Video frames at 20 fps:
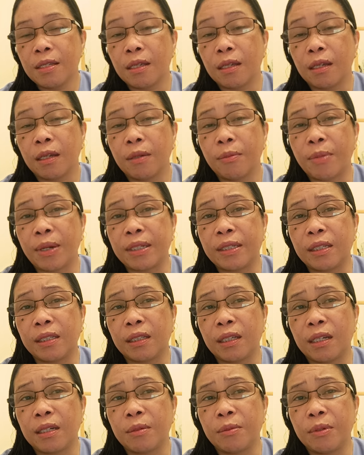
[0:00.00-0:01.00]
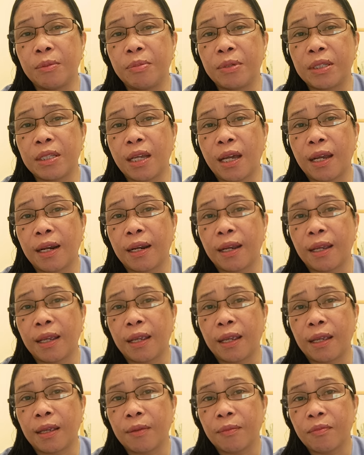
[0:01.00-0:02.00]
eh, budget nga ni BP Sara
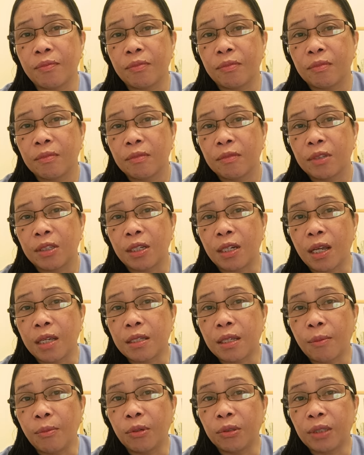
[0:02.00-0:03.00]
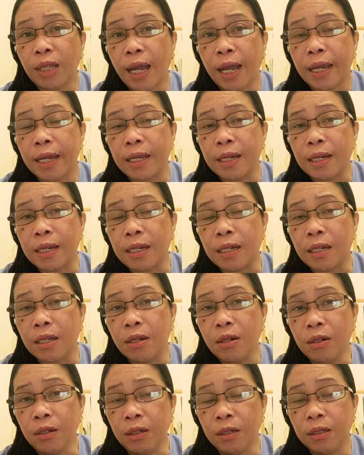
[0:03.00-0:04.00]
eh, sinasabotahin
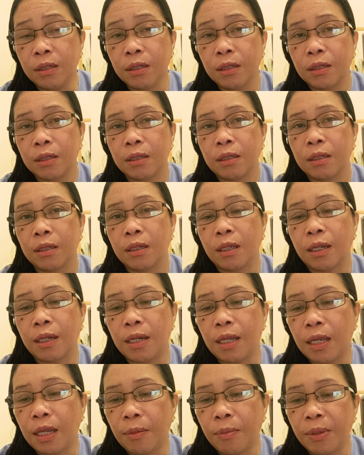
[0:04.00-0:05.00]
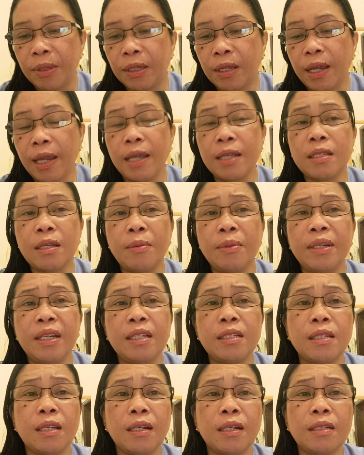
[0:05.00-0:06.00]
ninyo, iniipit. Kaya isa man
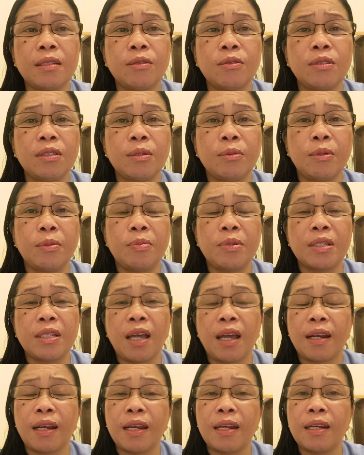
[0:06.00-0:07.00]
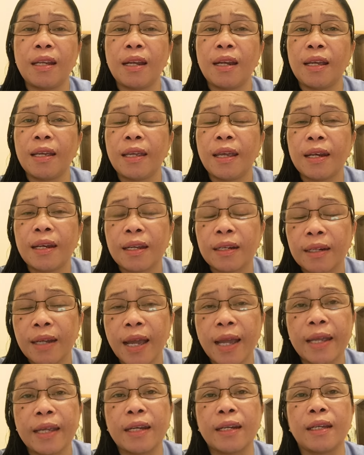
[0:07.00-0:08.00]
yan sa rason si VP Sara, hindi lang yan ang
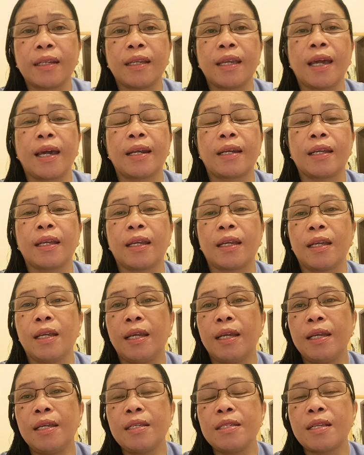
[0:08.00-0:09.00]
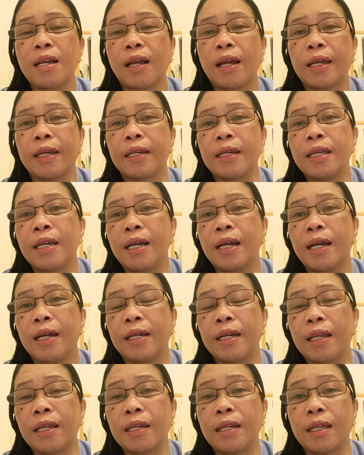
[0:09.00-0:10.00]
dahil nangyari sa kanya,
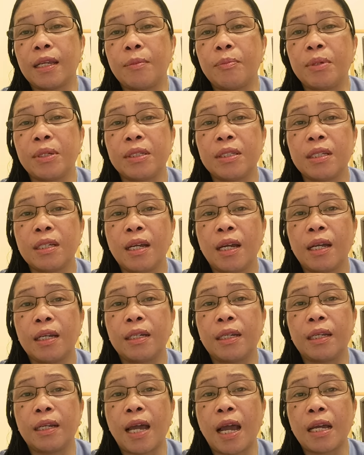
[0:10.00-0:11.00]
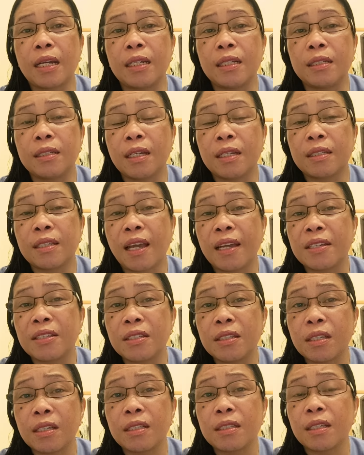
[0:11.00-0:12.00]
na iniipit siya, dinali siya sa
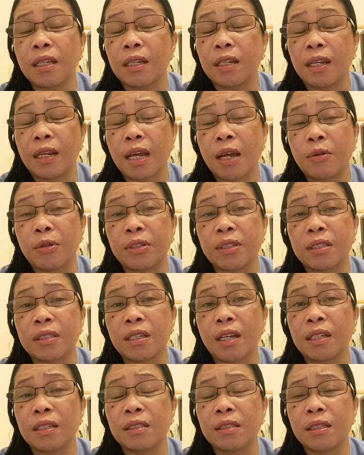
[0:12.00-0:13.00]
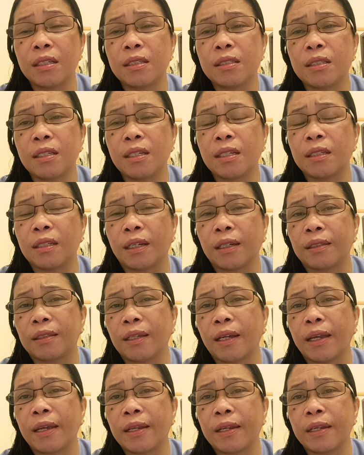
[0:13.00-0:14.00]
ICC, eh, dinawit siya sa ICC,
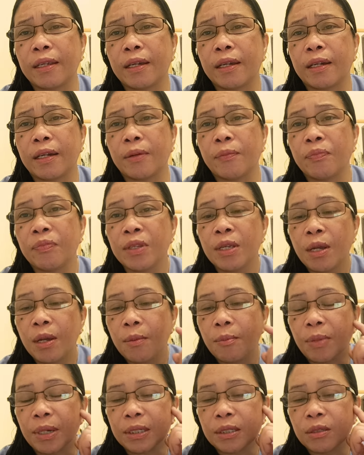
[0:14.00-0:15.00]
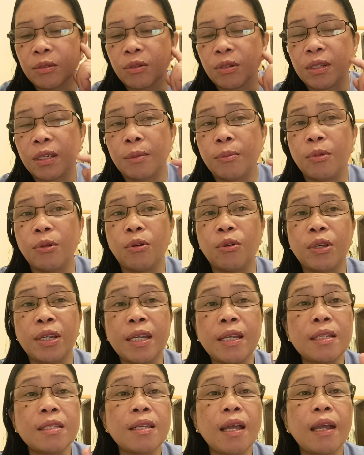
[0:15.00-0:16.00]
tatay niya, Pastor Kibuloy.
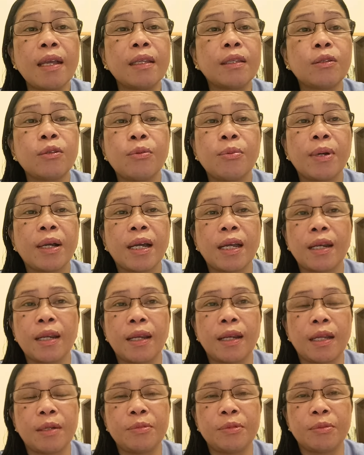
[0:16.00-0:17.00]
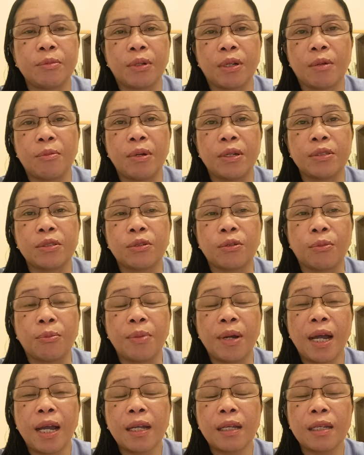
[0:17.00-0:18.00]
Isa ito mga lalabs, mga bites, kung
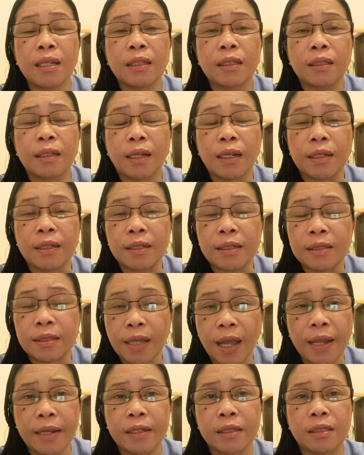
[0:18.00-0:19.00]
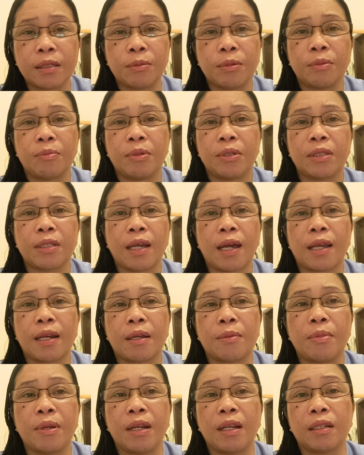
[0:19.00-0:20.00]
bakit nag-resign si VP
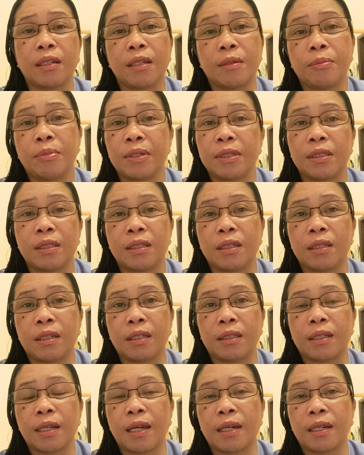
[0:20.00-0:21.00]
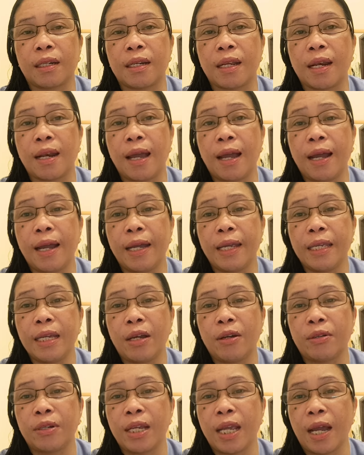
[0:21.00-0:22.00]
Sara bilang Deputy Secretary dahil
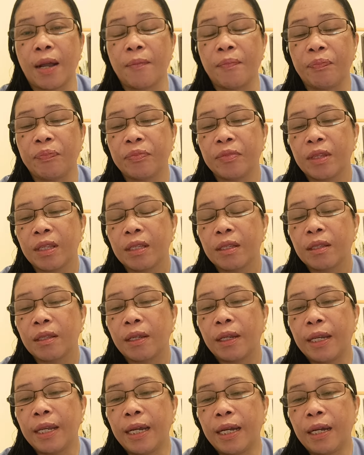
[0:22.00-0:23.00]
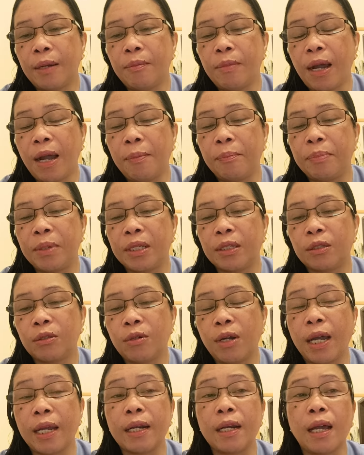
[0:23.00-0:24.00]
ayaw niya na
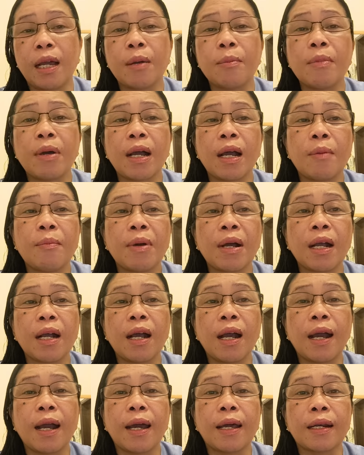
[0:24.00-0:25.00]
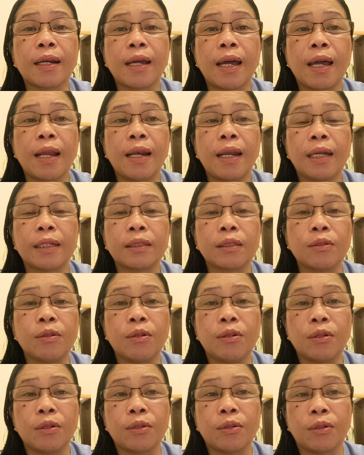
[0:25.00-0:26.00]
maapektuhan ang mga mag-aaral at
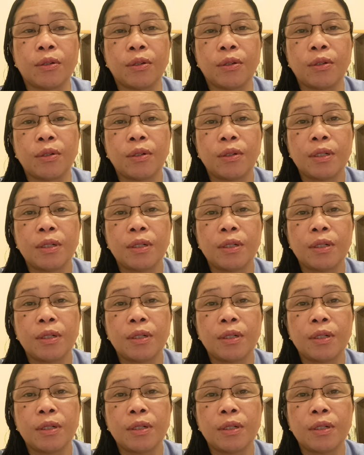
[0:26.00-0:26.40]
guro